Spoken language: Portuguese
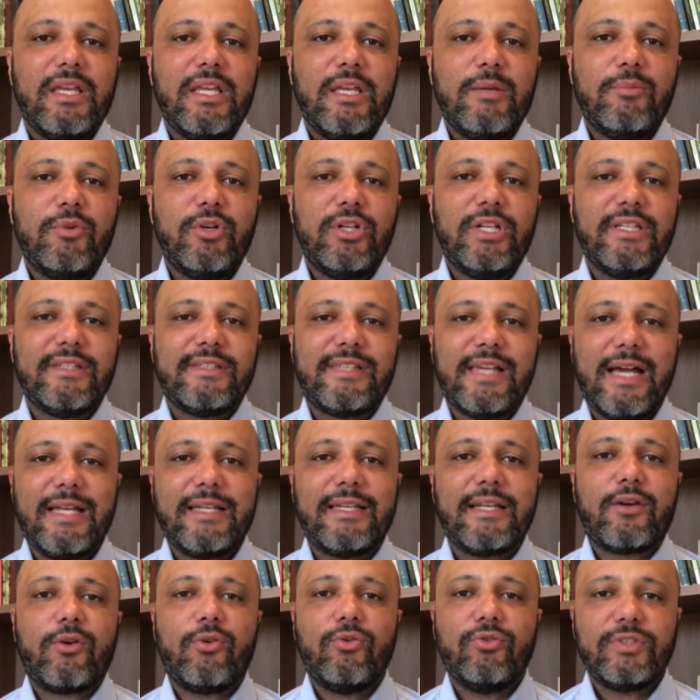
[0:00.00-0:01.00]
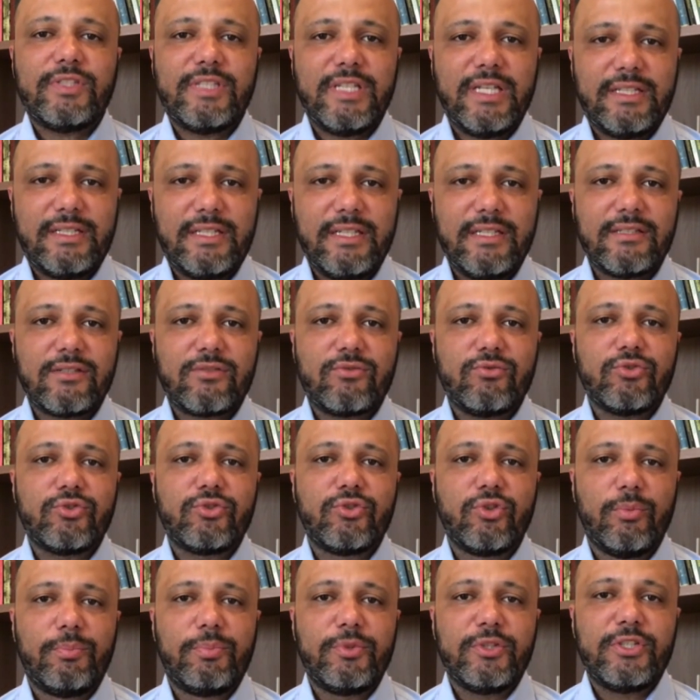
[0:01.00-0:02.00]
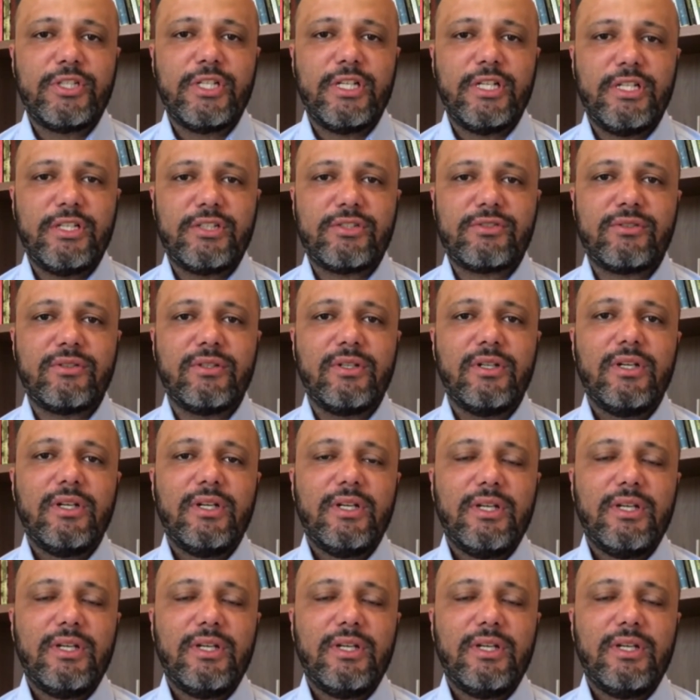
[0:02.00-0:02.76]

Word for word: imunizada, com certeza com os grupos de risco